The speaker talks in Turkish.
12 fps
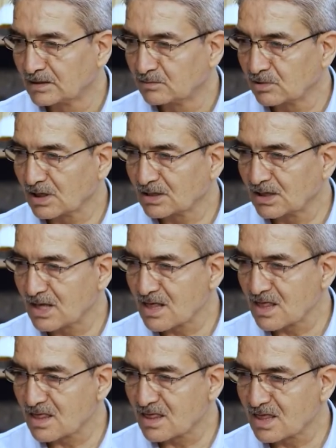Burada
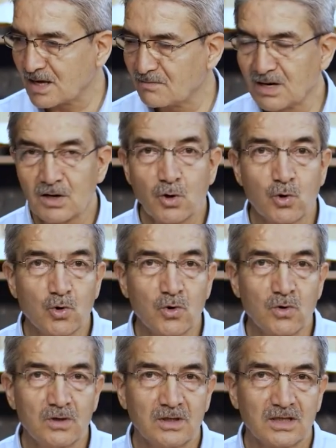zebahu,